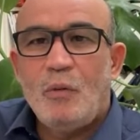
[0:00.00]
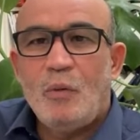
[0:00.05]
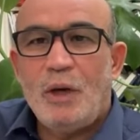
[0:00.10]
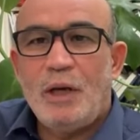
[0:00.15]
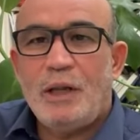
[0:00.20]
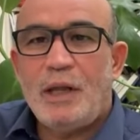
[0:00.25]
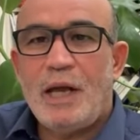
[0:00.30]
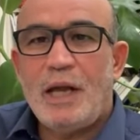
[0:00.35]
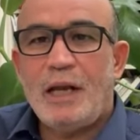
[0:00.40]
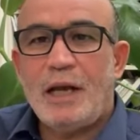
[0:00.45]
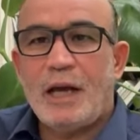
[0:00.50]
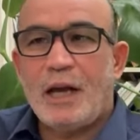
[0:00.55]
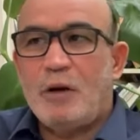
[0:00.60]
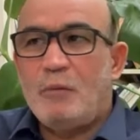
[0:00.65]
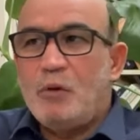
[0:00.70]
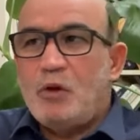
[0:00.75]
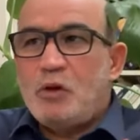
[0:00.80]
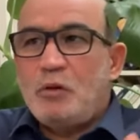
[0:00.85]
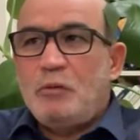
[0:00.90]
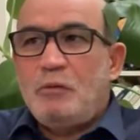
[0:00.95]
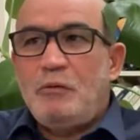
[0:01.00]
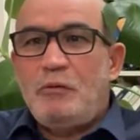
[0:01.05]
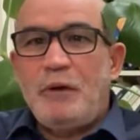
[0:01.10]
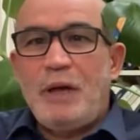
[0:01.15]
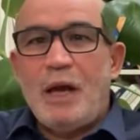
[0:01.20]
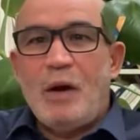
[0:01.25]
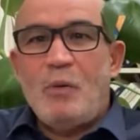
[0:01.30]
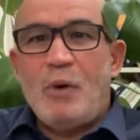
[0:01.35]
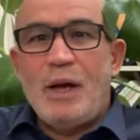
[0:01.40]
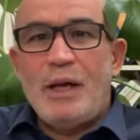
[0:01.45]
ولذلك راهم يشوفوا
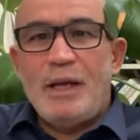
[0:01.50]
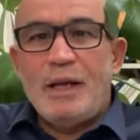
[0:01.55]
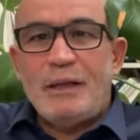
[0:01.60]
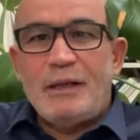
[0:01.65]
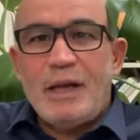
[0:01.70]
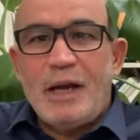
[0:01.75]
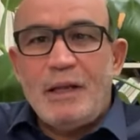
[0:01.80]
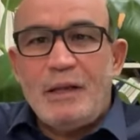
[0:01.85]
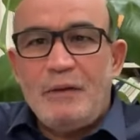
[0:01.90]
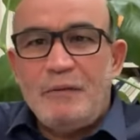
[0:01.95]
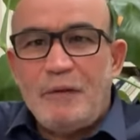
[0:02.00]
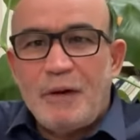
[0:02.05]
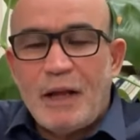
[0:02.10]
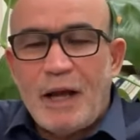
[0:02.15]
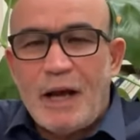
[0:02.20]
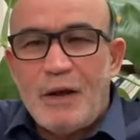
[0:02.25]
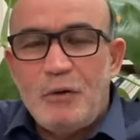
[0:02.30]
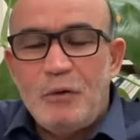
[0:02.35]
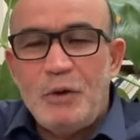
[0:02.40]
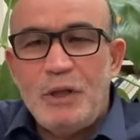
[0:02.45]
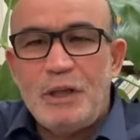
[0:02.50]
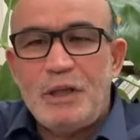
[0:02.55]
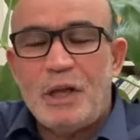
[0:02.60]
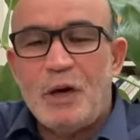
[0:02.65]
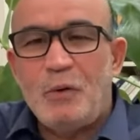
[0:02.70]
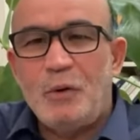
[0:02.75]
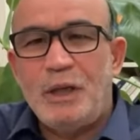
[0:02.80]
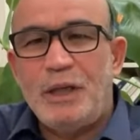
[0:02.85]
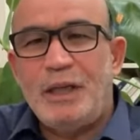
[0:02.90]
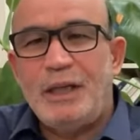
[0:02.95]
فيها وهي تهدم في القانون
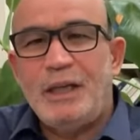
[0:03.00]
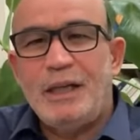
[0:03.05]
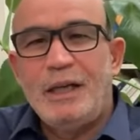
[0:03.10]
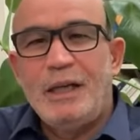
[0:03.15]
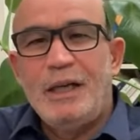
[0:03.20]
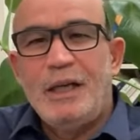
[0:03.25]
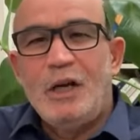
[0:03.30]
الدولي